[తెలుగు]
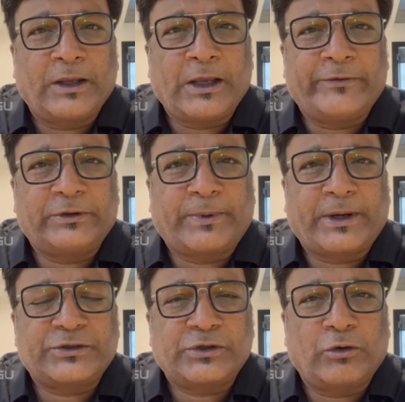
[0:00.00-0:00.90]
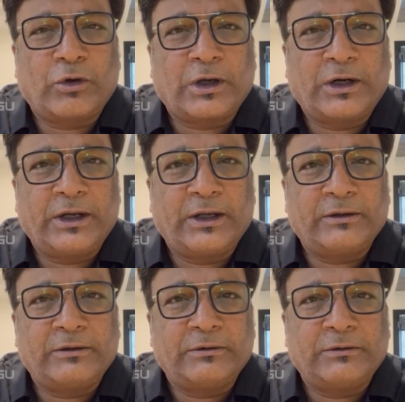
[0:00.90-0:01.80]
యావత్ ప్రేక్షక లోకాన్ని
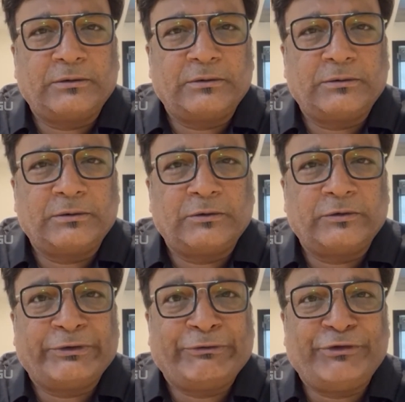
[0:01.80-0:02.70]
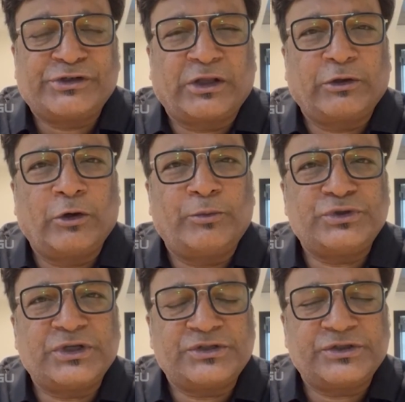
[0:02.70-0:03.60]
విషాదంలో
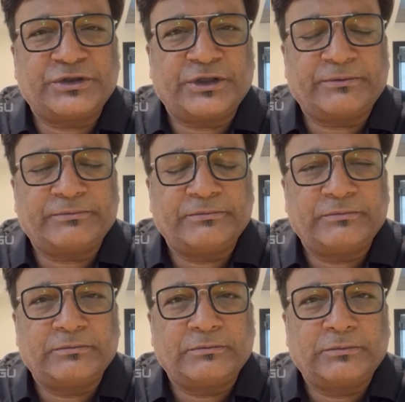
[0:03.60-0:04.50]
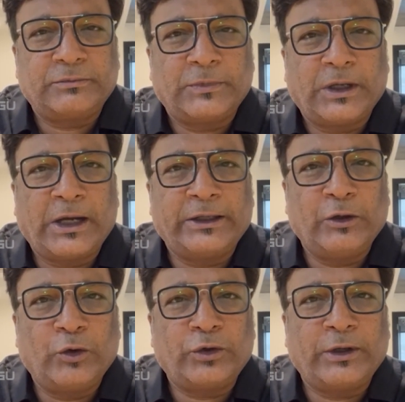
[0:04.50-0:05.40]
ఉంచేసింది ఆయన
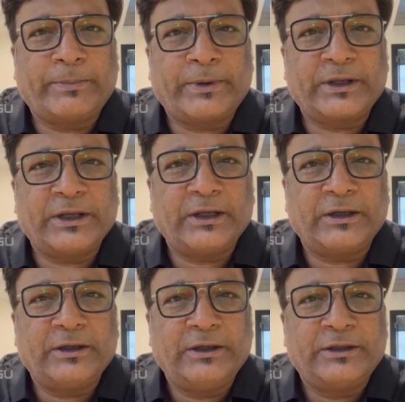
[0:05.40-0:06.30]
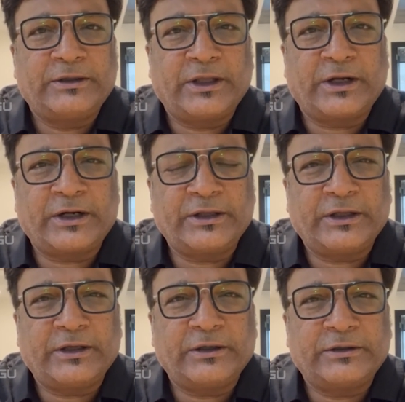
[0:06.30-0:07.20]
లోటు ఎప్పటికీ తీరనది
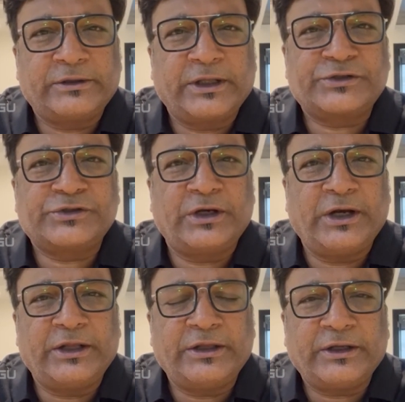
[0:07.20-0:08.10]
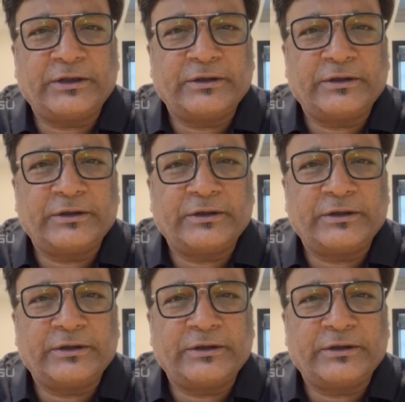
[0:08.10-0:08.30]
తీర్చలేనిది